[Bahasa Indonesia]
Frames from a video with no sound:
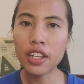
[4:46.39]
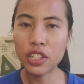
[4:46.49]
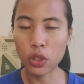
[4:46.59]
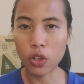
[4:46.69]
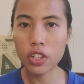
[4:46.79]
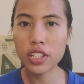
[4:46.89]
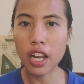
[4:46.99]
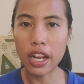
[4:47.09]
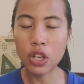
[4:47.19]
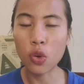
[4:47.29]
disorot
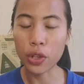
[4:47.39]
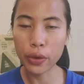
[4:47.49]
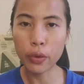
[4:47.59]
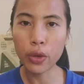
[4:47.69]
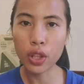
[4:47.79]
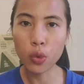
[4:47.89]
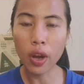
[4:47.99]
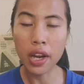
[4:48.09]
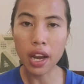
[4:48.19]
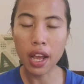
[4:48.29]
selain Noriko itu
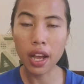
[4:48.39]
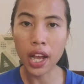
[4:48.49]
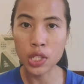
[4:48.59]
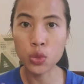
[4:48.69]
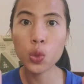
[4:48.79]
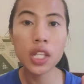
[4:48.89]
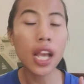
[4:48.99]
adalah Kazuki